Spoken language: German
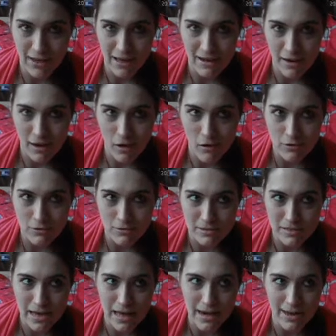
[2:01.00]
ähm, werden auch
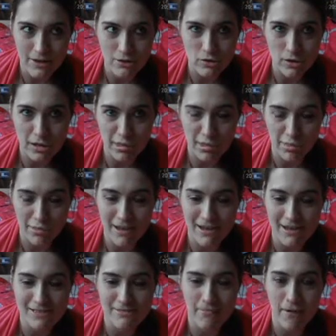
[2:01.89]
totaler Spott
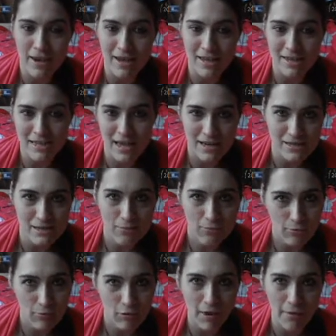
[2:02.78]
sein. Ich meine, ich
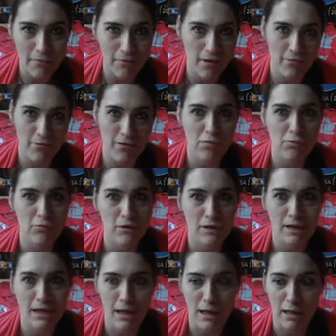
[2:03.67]
hatte früher mal was
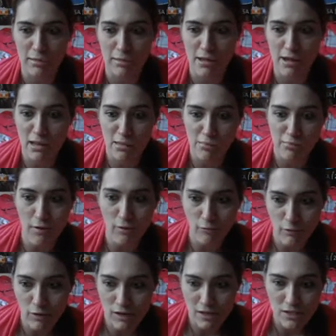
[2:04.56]
von Klerasil, das war
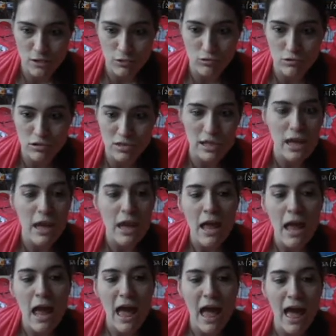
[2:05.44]
auch wirklich gut.
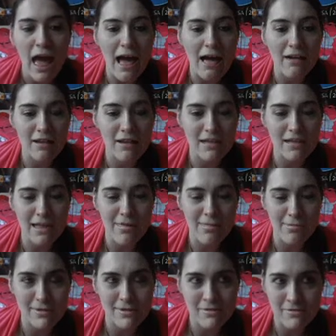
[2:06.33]
Aber
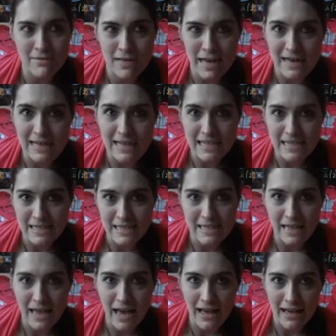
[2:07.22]
das ist schon etliche
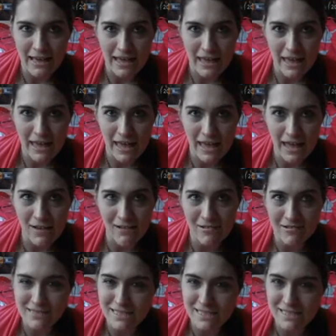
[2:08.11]
Jahre
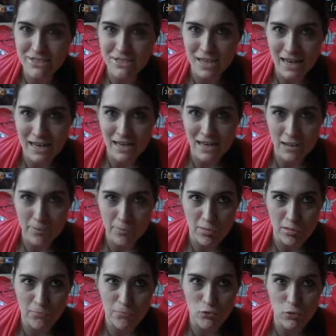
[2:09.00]
her und die scheint die
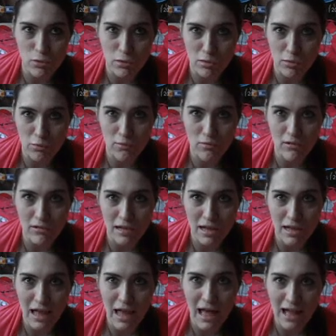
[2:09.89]
Rezeptur so
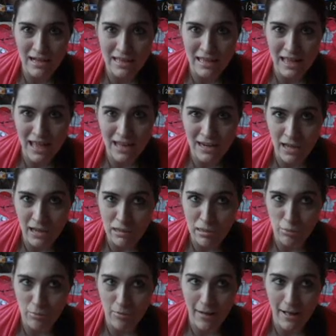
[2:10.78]
arg
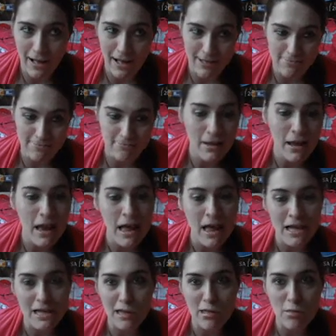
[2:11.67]
geändert zu haben,
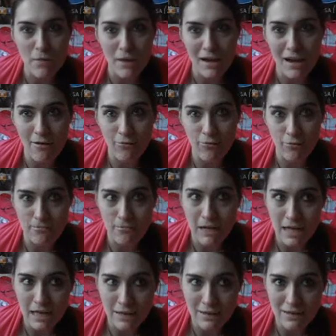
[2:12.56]
dass man davon
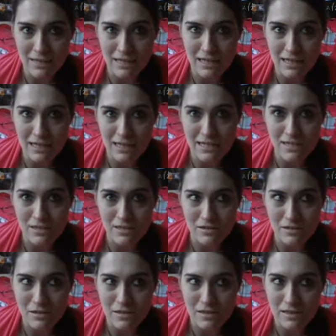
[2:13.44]
Pickel kriegt.
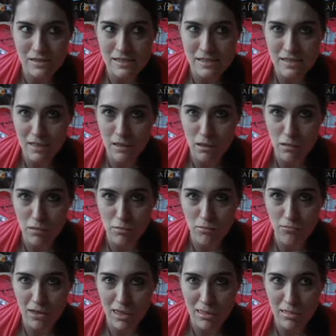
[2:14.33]
Und
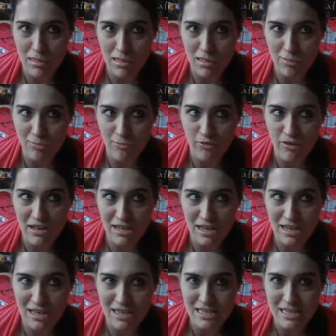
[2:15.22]
sowas ist,
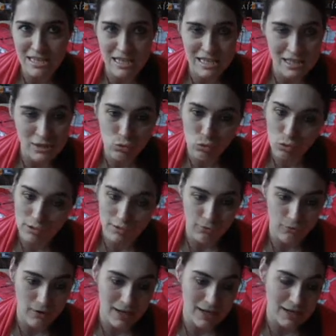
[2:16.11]
finde ich, nicht
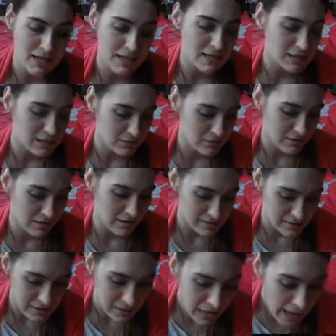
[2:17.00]
notwendig.
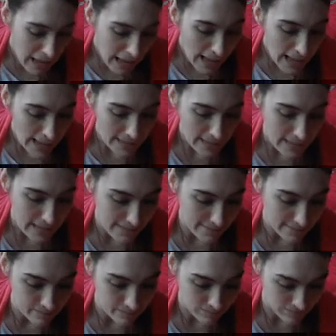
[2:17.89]
Und
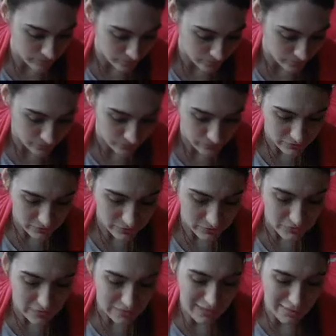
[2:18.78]
ähm,
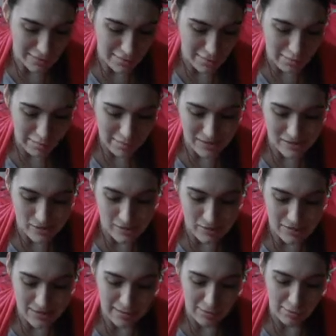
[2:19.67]
es ist
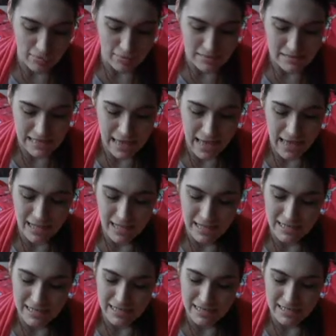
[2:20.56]
natürlich jetzt ziemlich
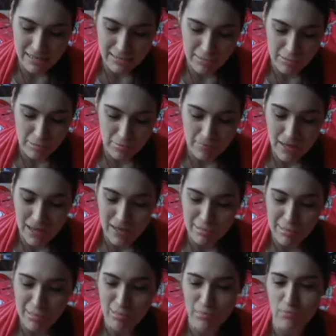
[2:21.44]
ärgerlich, zumal
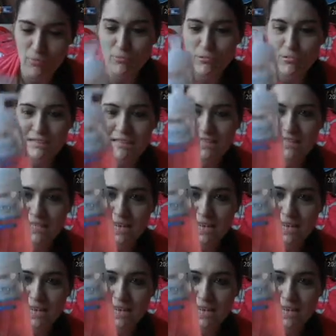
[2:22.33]
es das Produkt